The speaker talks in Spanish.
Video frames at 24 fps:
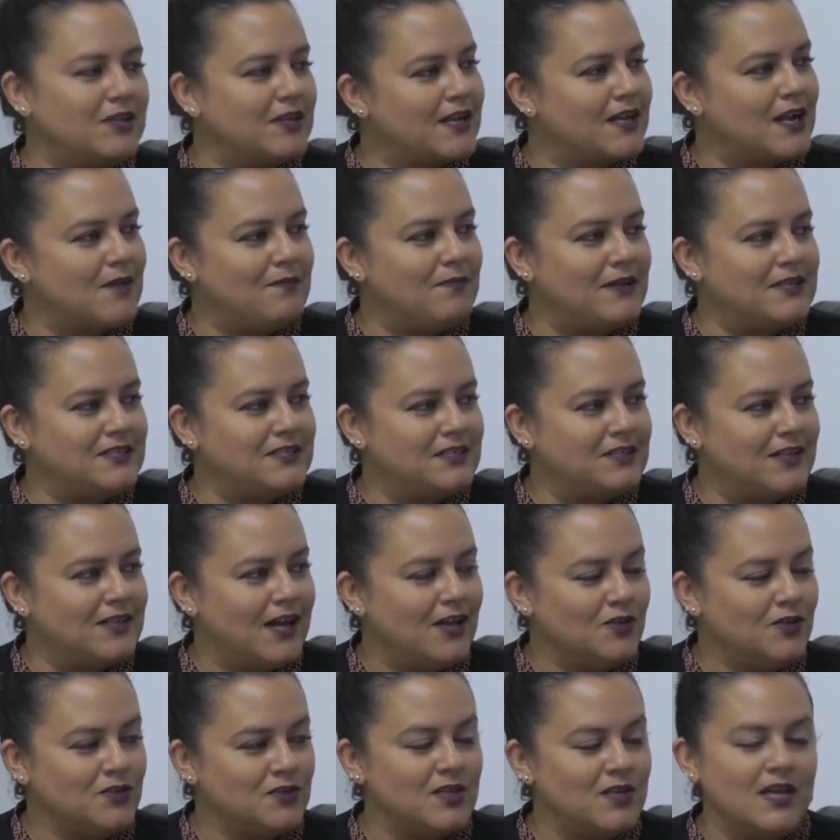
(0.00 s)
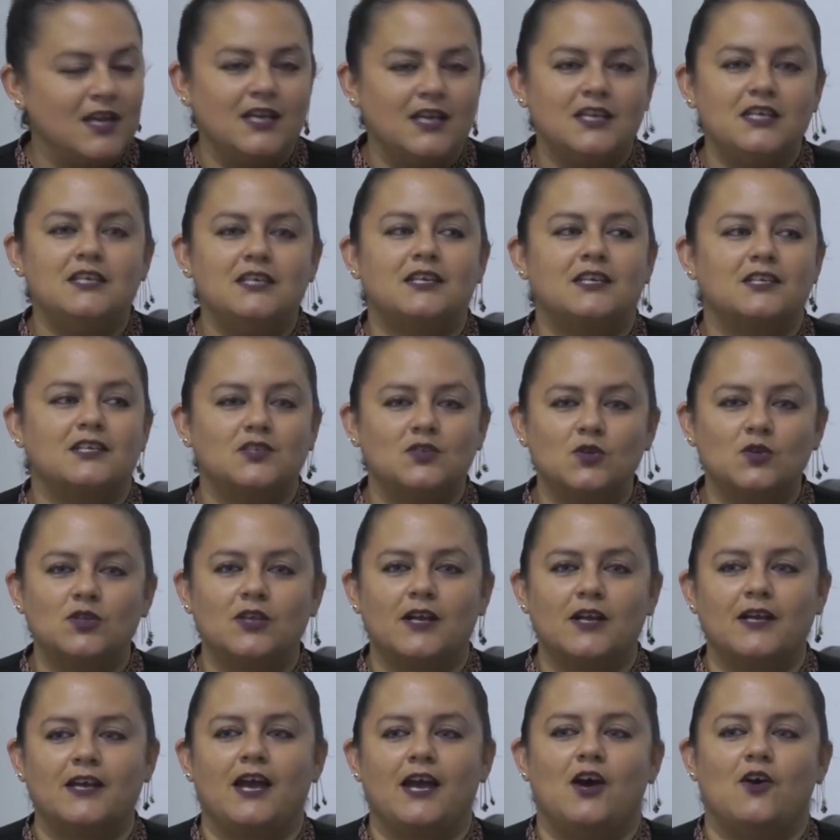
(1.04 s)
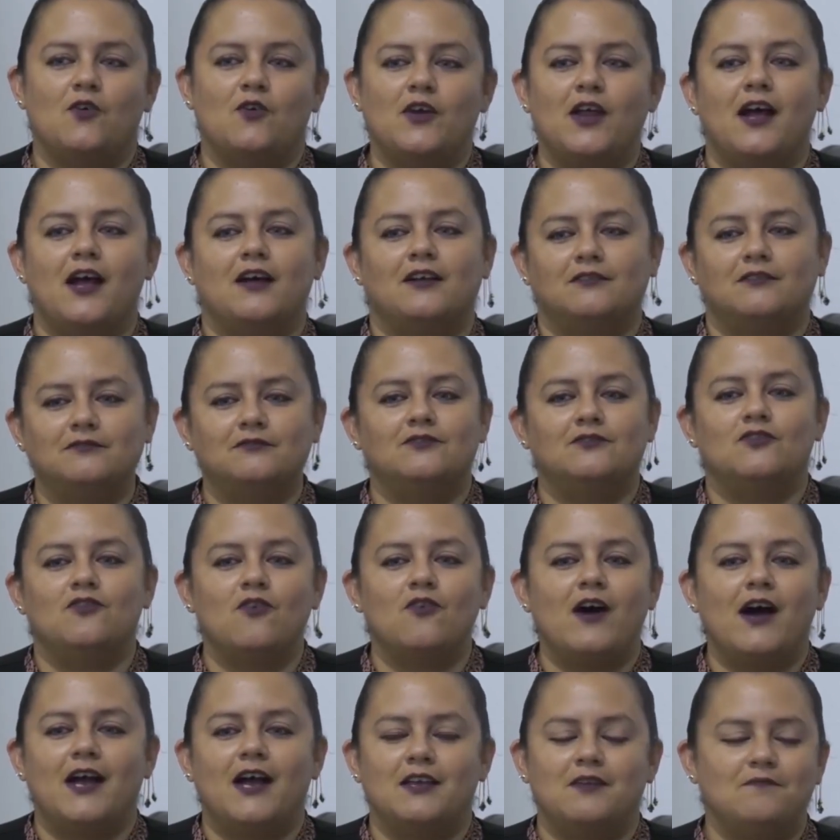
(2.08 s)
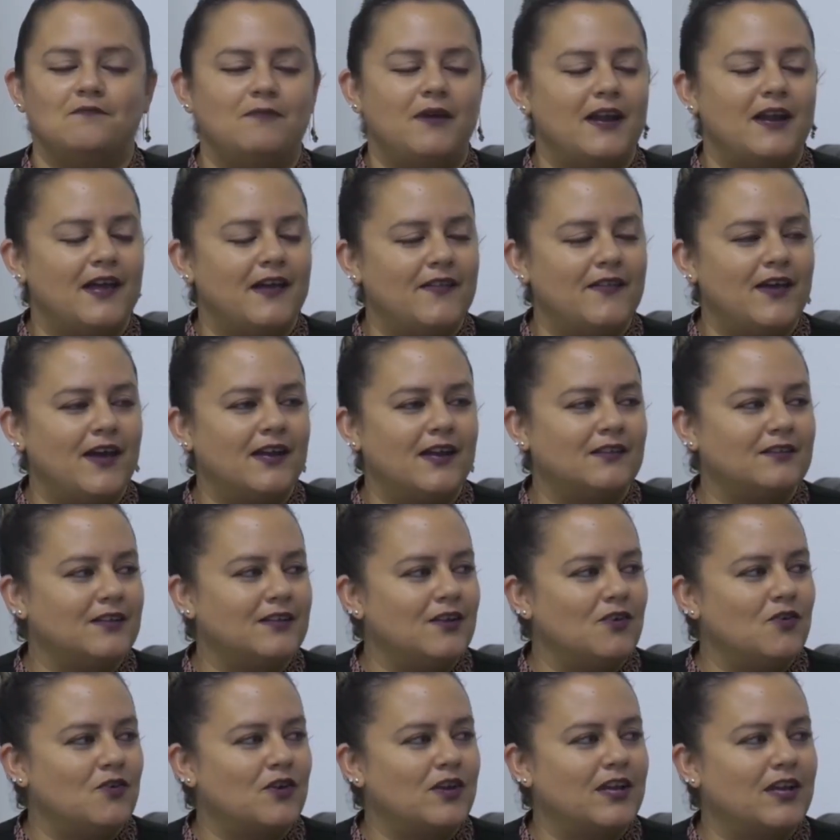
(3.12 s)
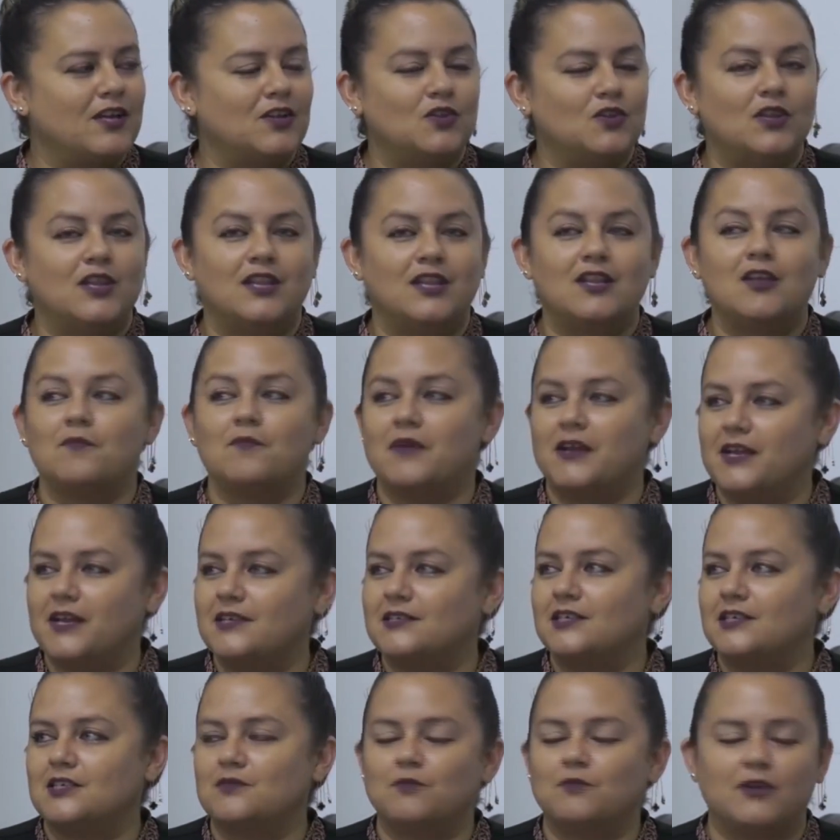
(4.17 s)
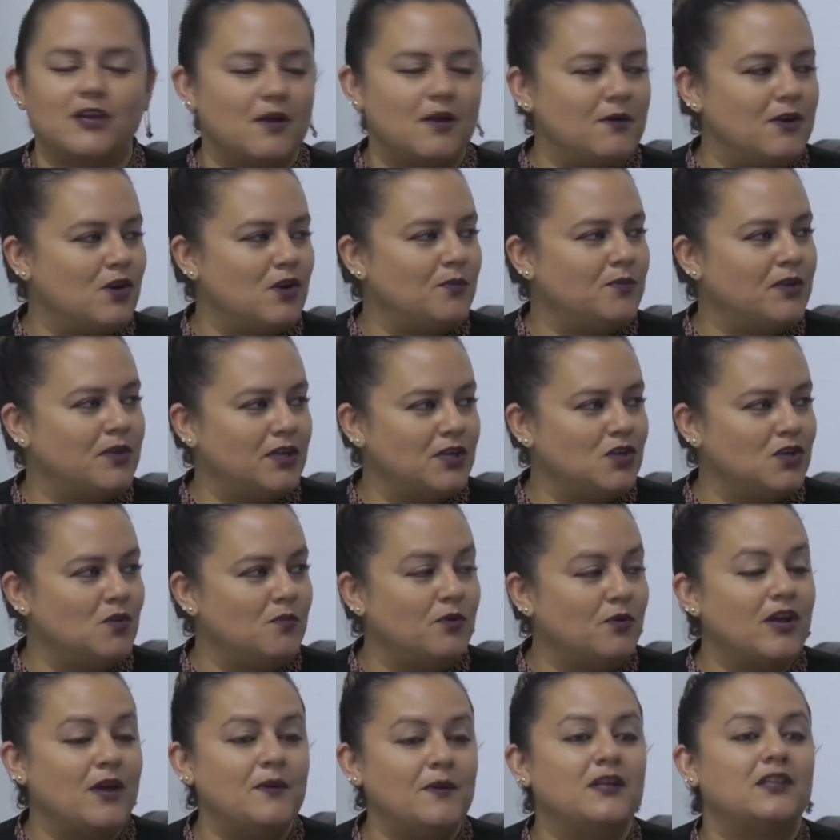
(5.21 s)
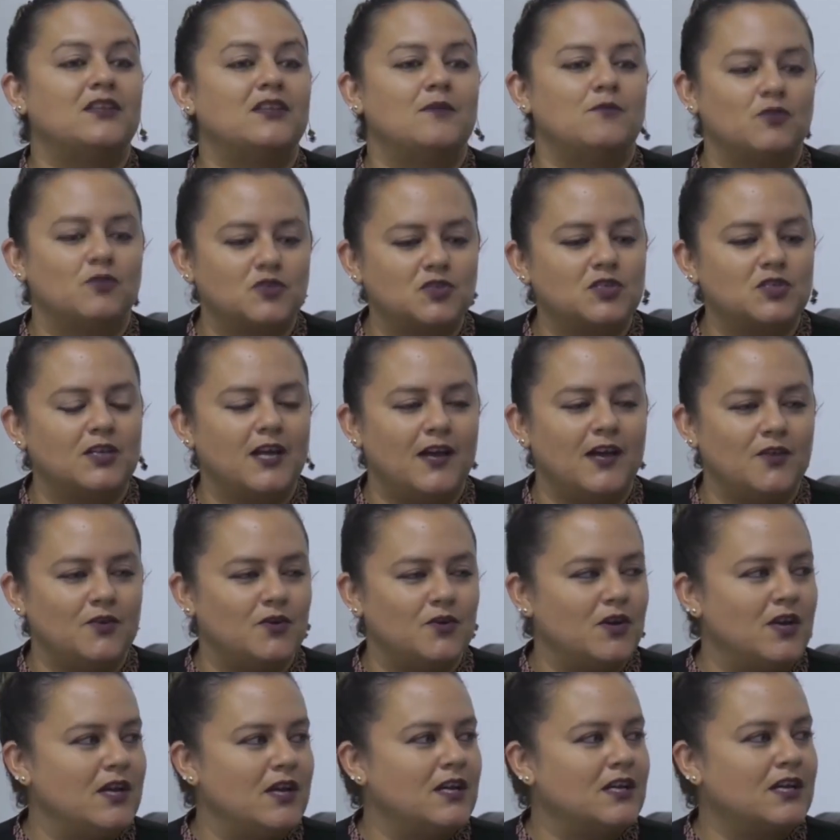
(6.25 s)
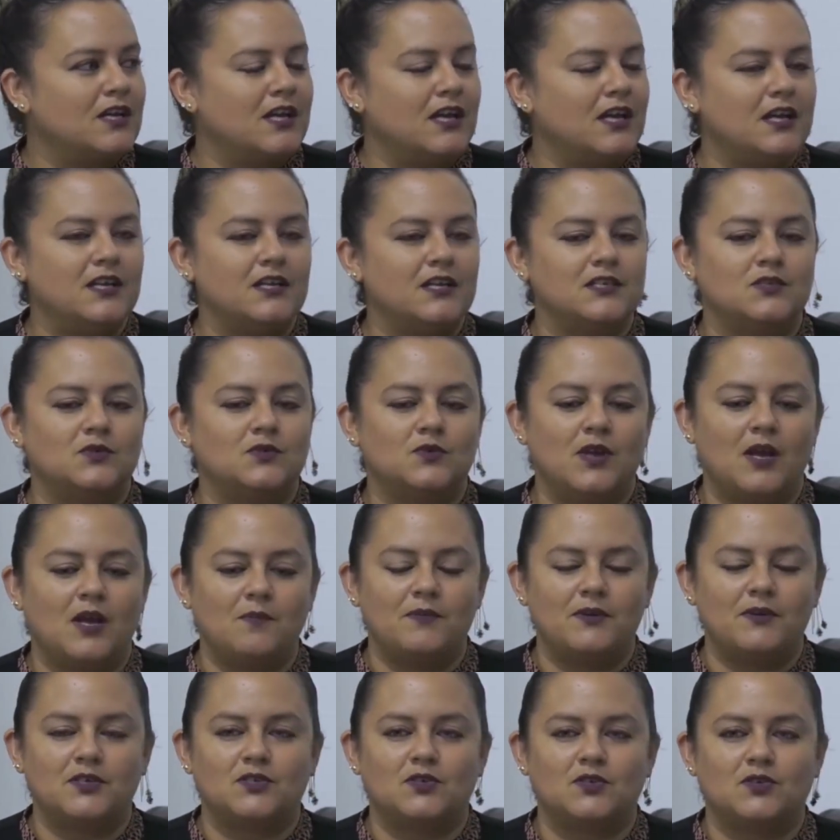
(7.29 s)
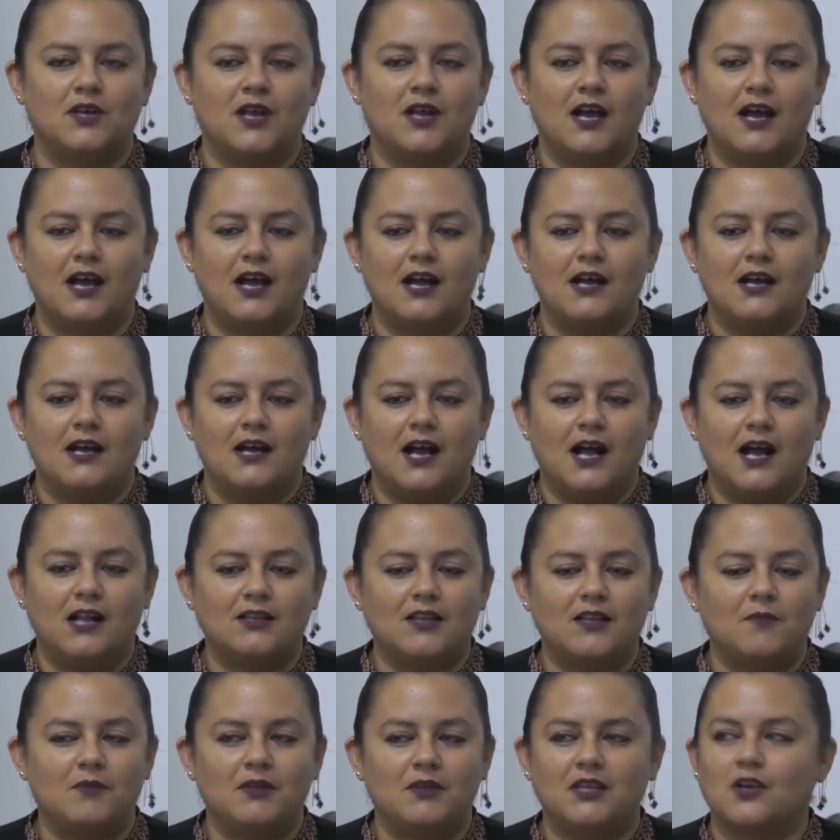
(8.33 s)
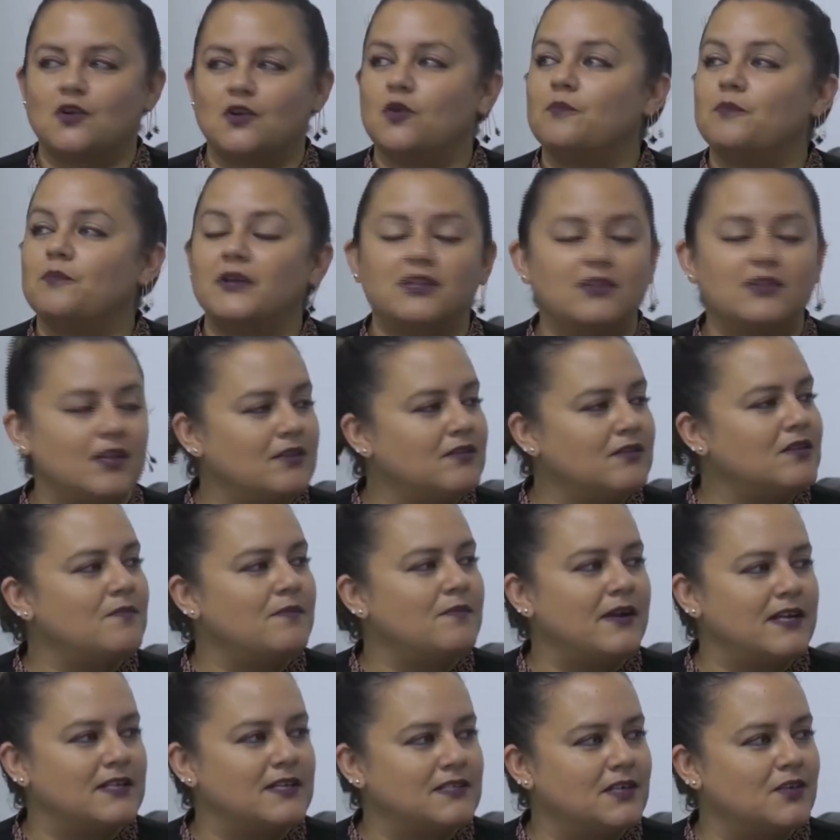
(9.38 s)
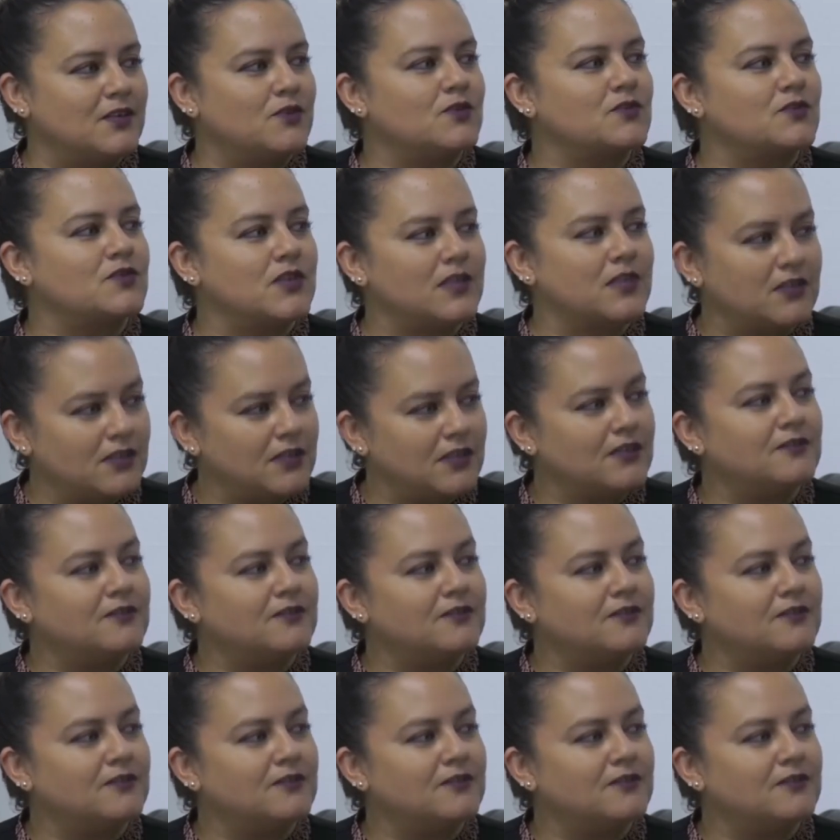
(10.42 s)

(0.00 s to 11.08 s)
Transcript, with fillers: altamente capacitados y resulta que ahora no hay para darte lo que te mereces por haber obtenido, por haber demostrado que eres una persona altamente competente para ser